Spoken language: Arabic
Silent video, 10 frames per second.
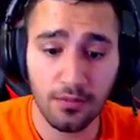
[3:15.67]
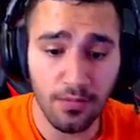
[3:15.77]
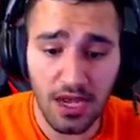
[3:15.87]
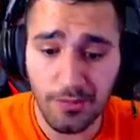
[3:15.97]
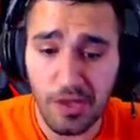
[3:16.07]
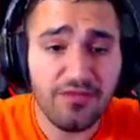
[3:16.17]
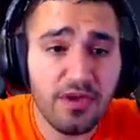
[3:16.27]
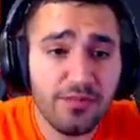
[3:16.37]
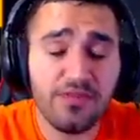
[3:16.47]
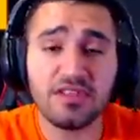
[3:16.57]
ما ما في
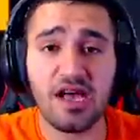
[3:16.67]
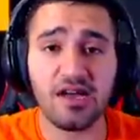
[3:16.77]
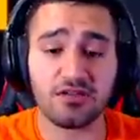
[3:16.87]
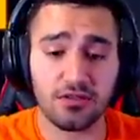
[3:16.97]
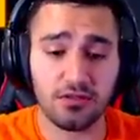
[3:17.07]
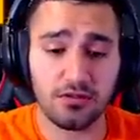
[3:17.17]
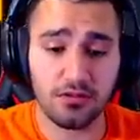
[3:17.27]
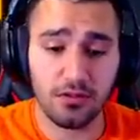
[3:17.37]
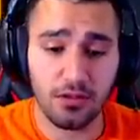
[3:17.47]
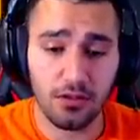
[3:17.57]
ما في ازعاج
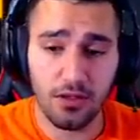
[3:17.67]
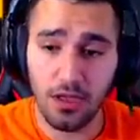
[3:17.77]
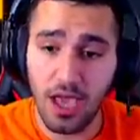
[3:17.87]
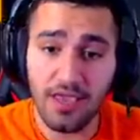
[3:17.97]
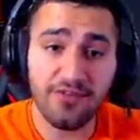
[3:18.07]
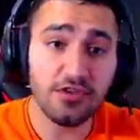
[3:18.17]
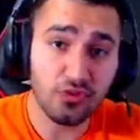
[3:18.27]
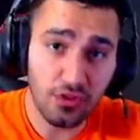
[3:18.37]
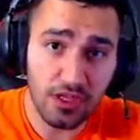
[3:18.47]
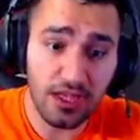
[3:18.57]
هي في
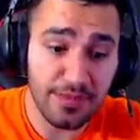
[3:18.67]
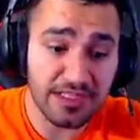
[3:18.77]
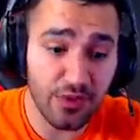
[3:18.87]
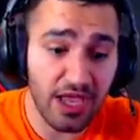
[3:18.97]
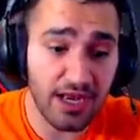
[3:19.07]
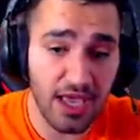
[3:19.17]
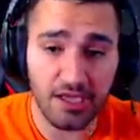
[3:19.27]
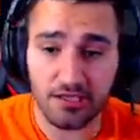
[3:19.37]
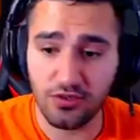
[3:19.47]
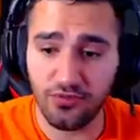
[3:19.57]
شويه يعني بس ولكن هي
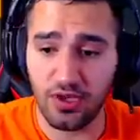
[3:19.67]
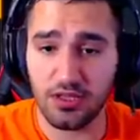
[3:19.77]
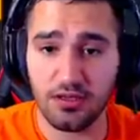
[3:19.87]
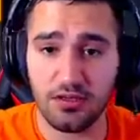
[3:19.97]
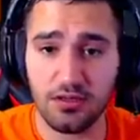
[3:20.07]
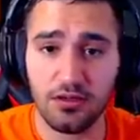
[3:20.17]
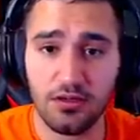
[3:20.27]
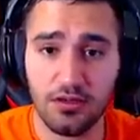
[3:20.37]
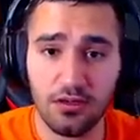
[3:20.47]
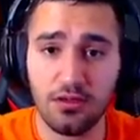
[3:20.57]
شوفوا هي
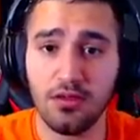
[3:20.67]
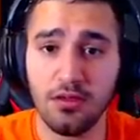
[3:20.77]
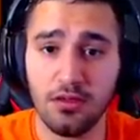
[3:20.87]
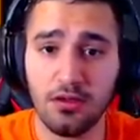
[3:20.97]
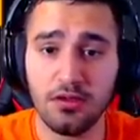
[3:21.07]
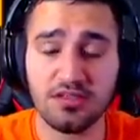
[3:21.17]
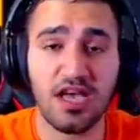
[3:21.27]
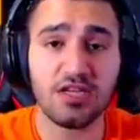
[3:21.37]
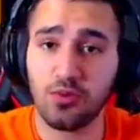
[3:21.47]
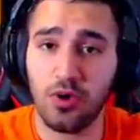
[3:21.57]

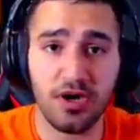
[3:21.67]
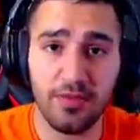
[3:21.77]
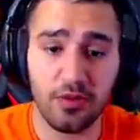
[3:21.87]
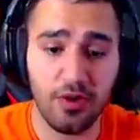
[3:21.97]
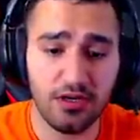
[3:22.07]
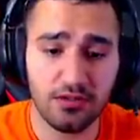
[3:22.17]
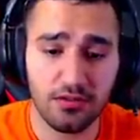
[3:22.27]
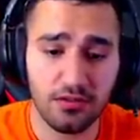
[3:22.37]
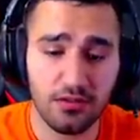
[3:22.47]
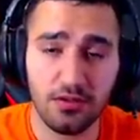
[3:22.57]
ازعاج نمبر 1
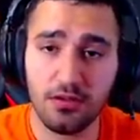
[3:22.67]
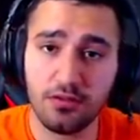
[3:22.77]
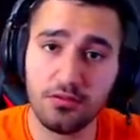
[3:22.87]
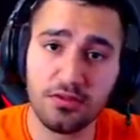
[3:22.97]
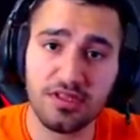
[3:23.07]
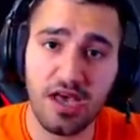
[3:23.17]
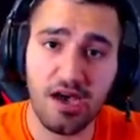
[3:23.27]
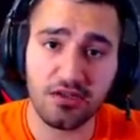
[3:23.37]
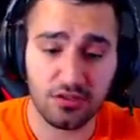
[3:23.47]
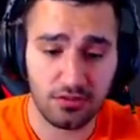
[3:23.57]

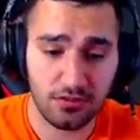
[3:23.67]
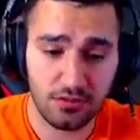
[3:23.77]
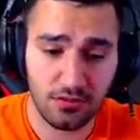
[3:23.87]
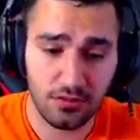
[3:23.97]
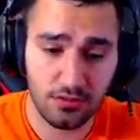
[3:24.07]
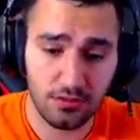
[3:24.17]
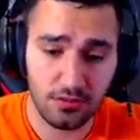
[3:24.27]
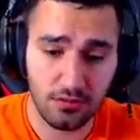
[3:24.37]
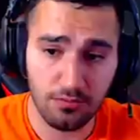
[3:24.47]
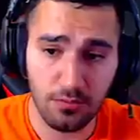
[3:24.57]
ازعاج
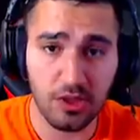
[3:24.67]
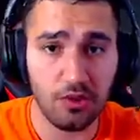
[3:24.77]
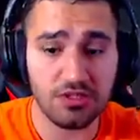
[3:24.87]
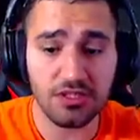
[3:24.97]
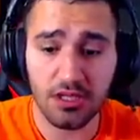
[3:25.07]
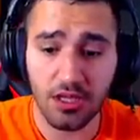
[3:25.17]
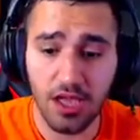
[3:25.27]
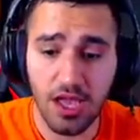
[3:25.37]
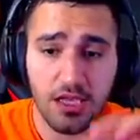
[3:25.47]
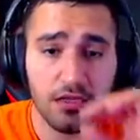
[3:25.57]
متوسط
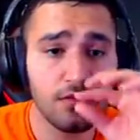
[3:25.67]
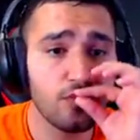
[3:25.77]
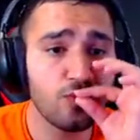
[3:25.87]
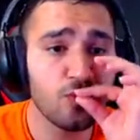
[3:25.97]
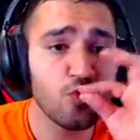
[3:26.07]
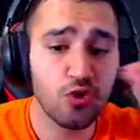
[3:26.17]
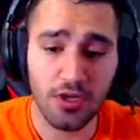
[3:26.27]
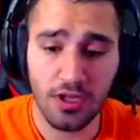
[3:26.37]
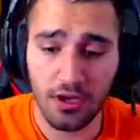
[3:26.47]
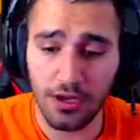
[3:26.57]
هي
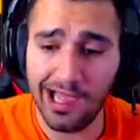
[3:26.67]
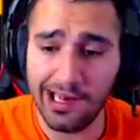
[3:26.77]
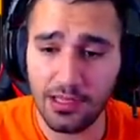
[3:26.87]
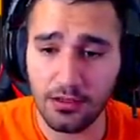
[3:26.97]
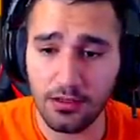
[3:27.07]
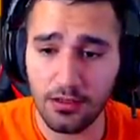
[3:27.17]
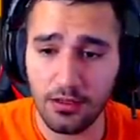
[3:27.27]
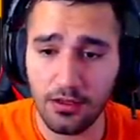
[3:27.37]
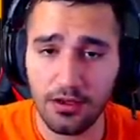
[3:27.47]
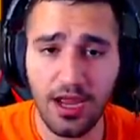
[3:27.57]
نحله
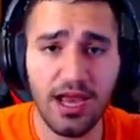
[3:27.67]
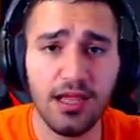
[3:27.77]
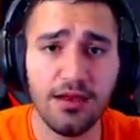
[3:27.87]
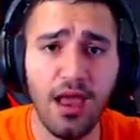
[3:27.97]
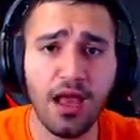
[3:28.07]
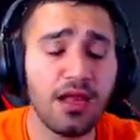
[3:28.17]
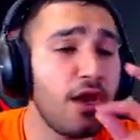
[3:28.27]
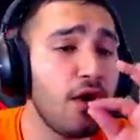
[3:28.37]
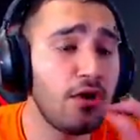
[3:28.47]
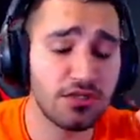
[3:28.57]
نحله نحله
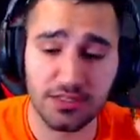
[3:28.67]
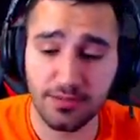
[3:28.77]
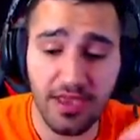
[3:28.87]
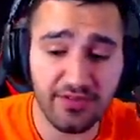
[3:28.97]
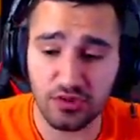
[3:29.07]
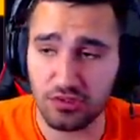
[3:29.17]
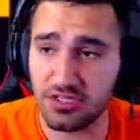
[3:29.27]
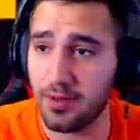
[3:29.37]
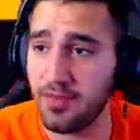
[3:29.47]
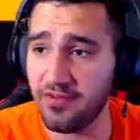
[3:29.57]
لوز ما في صوت
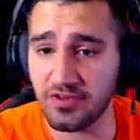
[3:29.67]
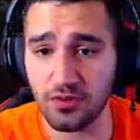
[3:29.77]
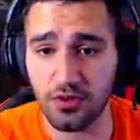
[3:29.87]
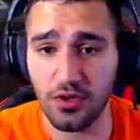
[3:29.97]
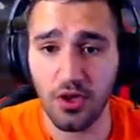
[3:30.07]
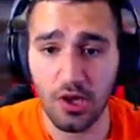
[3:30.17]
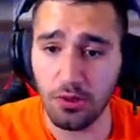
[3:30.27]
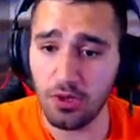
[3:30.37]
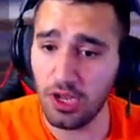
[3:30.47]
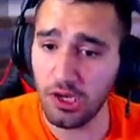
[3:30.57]
شباب ما صوت
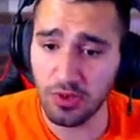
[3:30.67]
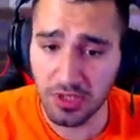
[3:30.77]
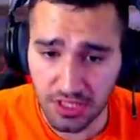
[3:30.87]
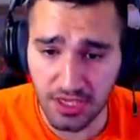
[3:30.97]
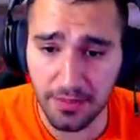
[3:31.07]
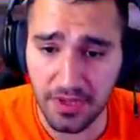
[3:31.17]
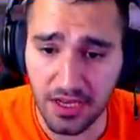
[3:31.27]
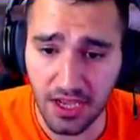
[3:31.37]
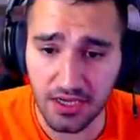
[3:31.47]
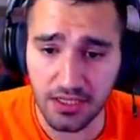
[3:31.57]
والله حلوه كثير كمان
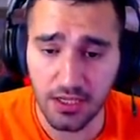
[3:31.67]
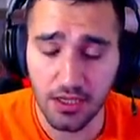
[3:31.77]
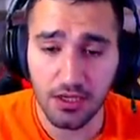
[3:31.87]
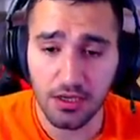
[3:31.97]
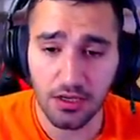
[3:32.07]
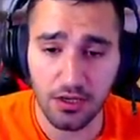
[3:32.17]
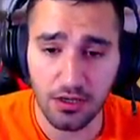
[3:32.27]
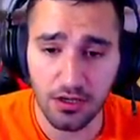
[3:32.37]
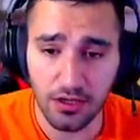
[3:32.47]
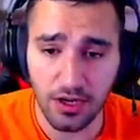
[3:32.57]
يعني
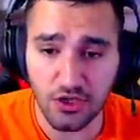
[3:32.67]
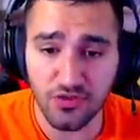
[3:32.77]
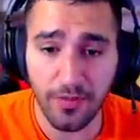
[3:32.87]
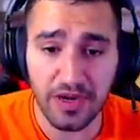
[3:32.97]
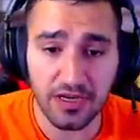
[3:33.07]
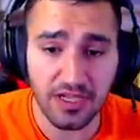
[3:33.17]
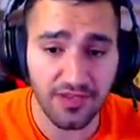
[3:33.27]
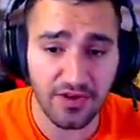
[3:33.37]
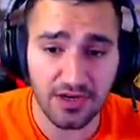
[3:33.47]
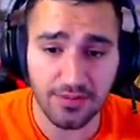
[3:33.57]
آه راح نشوفها
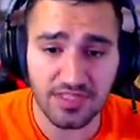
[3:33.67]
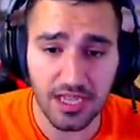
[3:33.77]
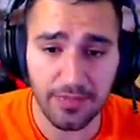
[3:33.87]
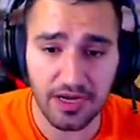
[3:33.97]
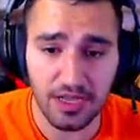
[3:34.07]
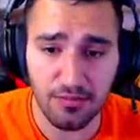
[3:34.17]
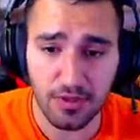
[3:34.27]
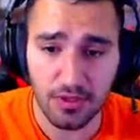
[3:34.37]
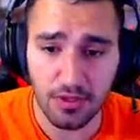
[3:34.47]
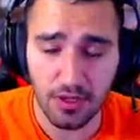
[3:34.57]
بالكيف اللي نمسكها باللعب
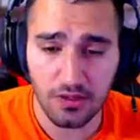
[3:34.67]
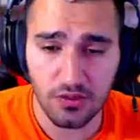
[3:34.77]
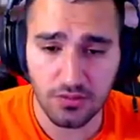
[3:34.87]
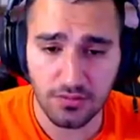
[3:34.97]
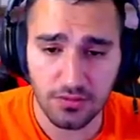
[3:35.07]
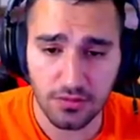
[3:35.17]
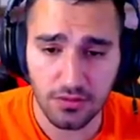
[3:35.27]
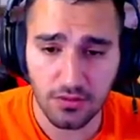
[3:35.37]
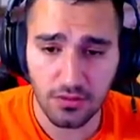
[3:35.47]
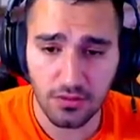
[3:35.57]
هذا شو
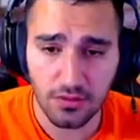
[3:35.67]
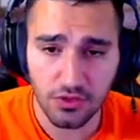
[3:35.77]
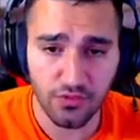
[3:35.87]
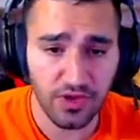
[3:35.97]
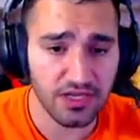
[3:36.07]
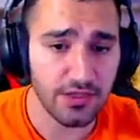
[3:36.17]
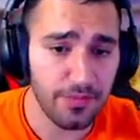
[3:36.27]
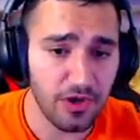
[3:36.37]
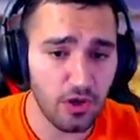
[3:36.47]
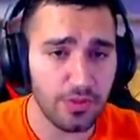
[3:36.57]
شوف يعني شباب
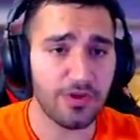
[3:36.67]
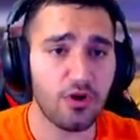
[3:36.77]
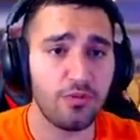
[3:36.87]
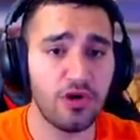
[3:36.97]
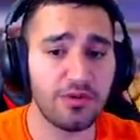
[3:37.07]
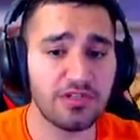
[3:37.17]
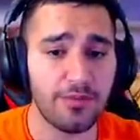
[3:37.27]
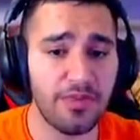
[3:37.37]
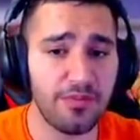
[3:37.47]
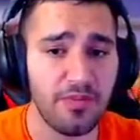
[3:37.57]
باللوج لما يكون باللوج شباب
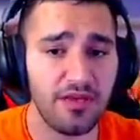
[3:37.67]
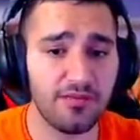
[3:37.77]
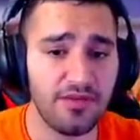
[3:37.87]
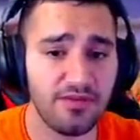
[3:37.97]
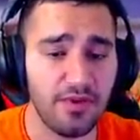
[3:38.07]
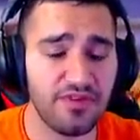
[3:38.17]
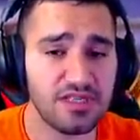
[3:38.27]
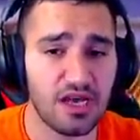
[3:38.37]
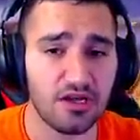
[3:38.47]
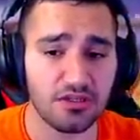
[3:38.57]
ما, ما, ما في ما في
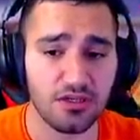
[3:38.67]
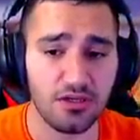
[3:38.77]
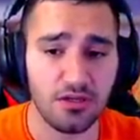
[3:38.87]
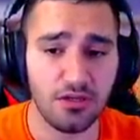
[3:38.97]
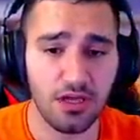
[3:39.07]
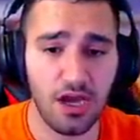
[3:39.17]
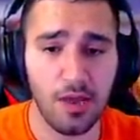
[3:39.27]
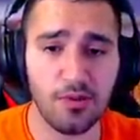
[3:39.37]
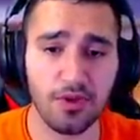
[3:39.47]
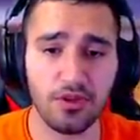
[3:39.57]
ازعاج يلا
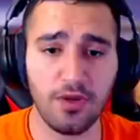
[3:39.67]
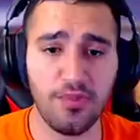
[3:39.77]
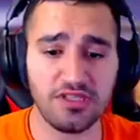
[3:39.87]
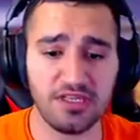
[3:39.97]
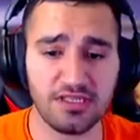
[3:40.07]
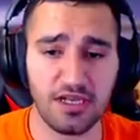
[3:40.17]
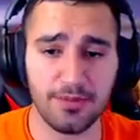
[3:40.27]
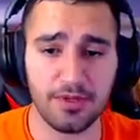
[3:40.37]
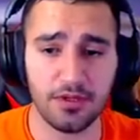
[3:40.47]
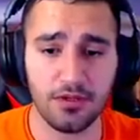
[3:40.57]
اضرب بوكس يا
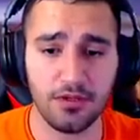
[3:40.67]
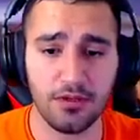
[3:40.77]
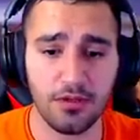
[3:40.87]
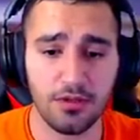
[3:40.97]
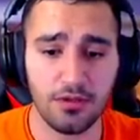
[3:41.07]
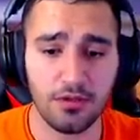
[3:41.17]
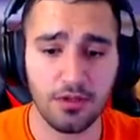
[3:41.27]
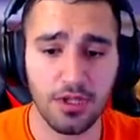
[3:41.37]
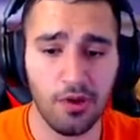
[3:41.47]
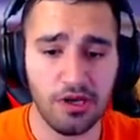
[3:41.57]
زلمه
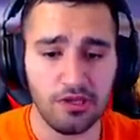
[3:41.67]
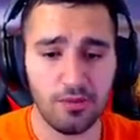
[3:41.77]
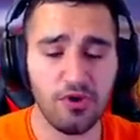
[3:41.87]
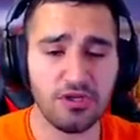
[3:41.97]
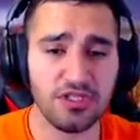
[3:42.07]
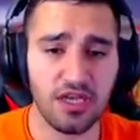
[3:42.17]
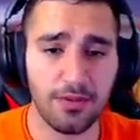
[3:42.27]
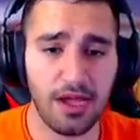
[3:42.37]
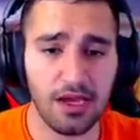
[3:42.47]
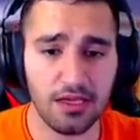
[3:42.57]
يا ولد اضرب بوكس يخرب
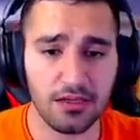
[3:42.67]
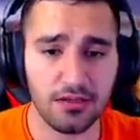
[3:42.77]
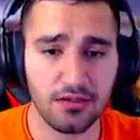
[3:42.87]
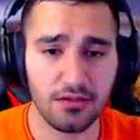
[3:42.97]
عقلك